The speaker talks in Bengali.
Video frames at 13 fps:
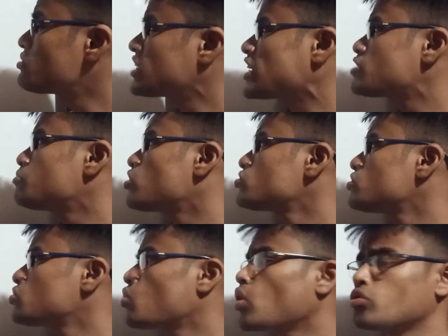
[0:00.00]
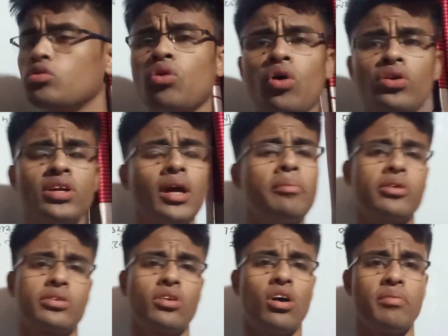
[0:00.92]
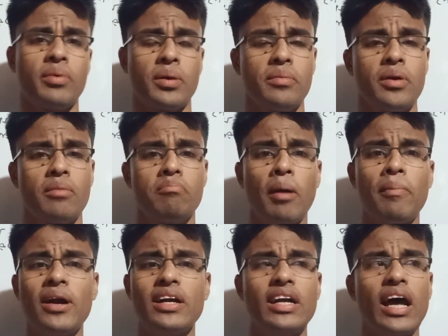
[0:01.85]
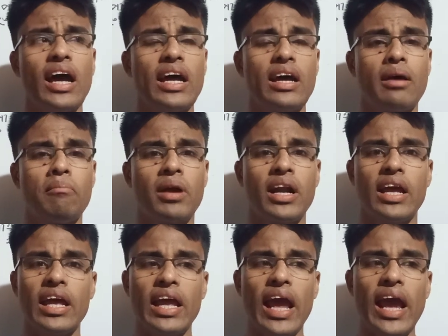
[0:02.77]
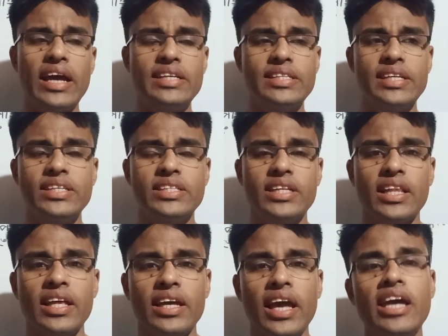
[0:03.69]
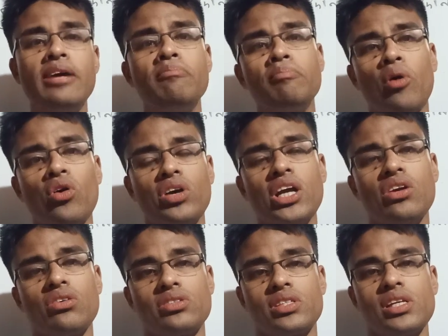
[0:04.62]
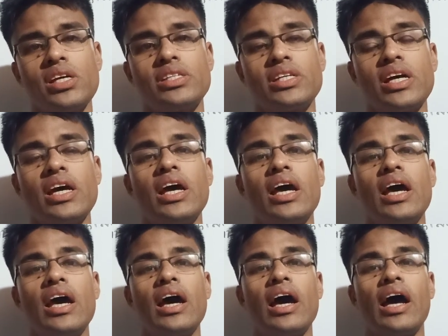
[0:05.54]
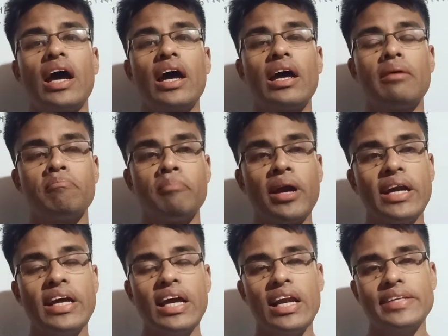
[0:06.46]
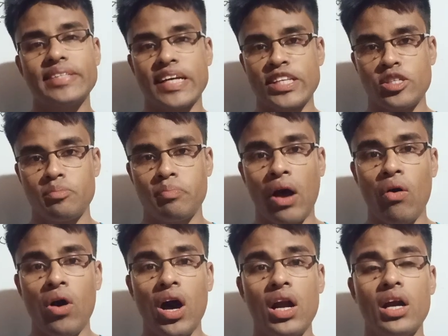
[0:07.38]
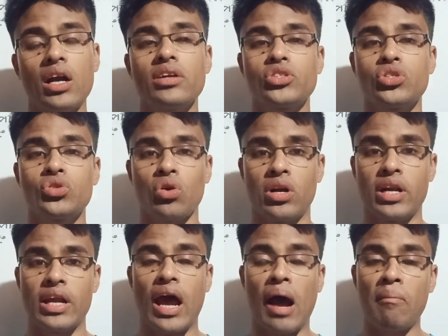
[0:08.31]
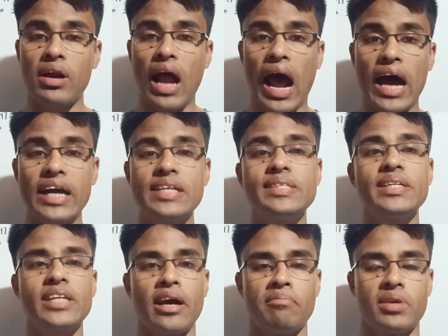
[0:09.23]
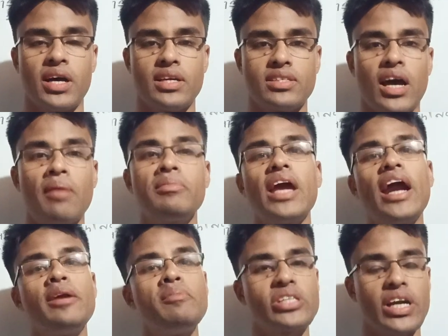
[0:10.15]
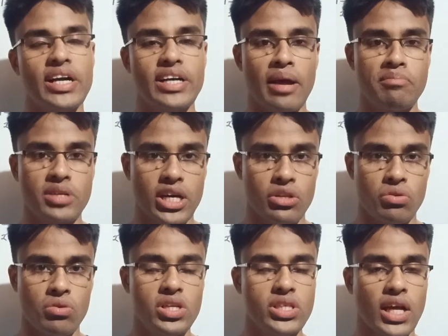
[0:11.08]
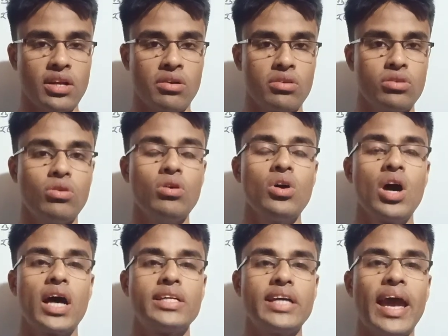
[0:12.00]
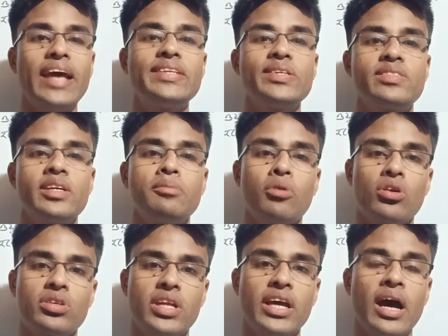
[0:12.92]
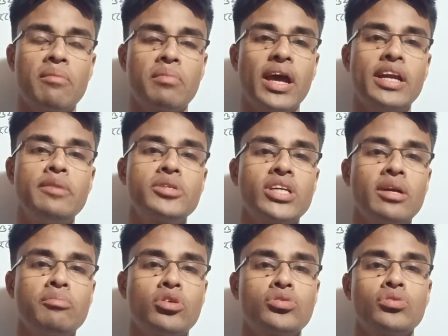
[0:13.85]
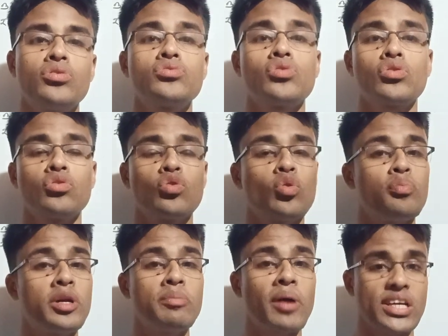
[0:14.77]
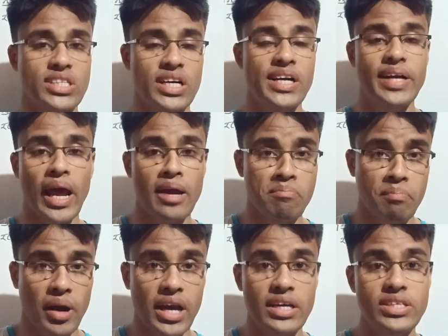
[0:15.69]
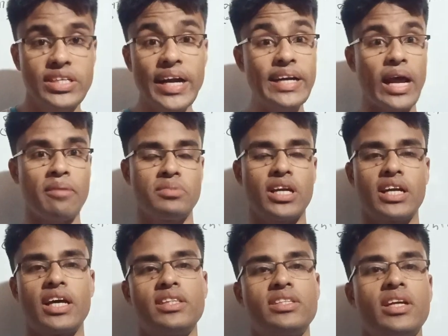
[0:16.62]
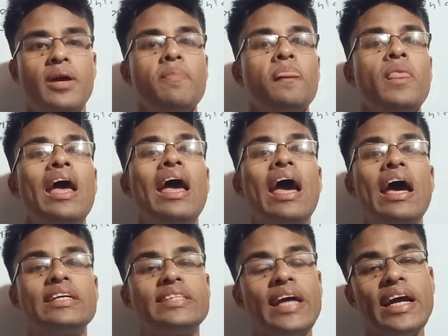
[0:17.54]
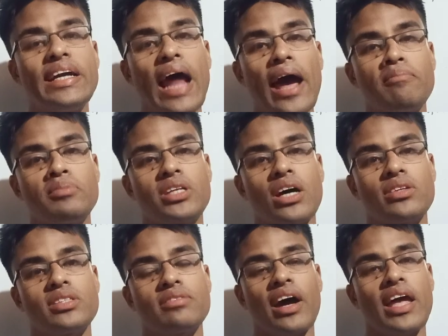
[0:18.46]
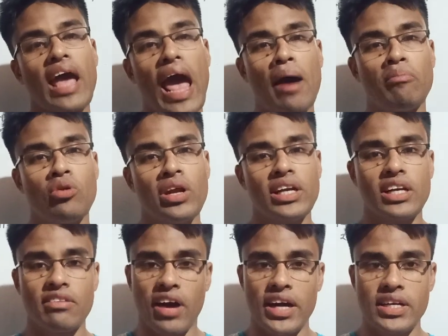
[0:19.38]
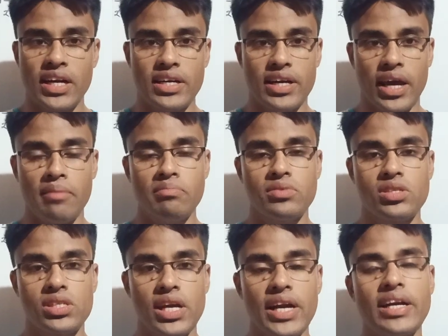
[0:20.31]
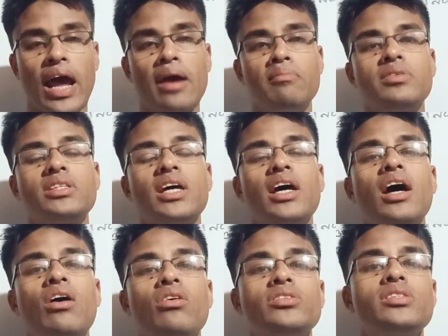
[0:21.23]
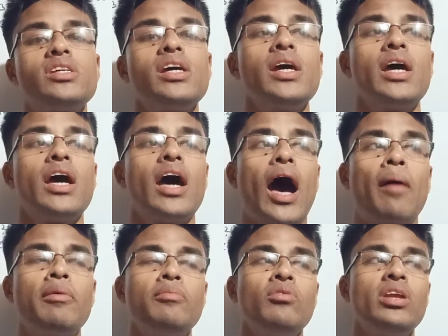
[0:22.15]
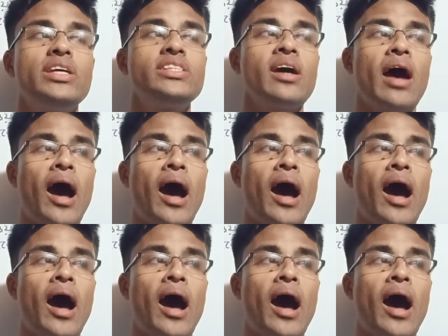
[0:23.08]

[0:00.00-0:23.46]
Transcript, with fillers: চান্স পাওয়ার জন্য কত ঘন্টা করতে হবে ব্যাপারটা মানে এই জিনিসটা থেকে ইম্পর্টেন্ট হচ্ছে যে মেডিকেলে চান্স পাওয়ার জন্যে আমার আগে যে টাইমটা আছে আমি অ্যাডমিশনের টাইমটাকে ধরি সাধারণত যে এইচএসসির পর থেকে আমরা অ্যাডমিশন পর্যন্ত যতটুকু প্রিপারেশনের টাইম পাই সেই টাইমটার ক্ষেত্রে সেই টাইমটা হচ্ছে ভাই এমন একটা ভাইটাল টাইম যেই টাইমটা হচ্ছে আমি বলি যে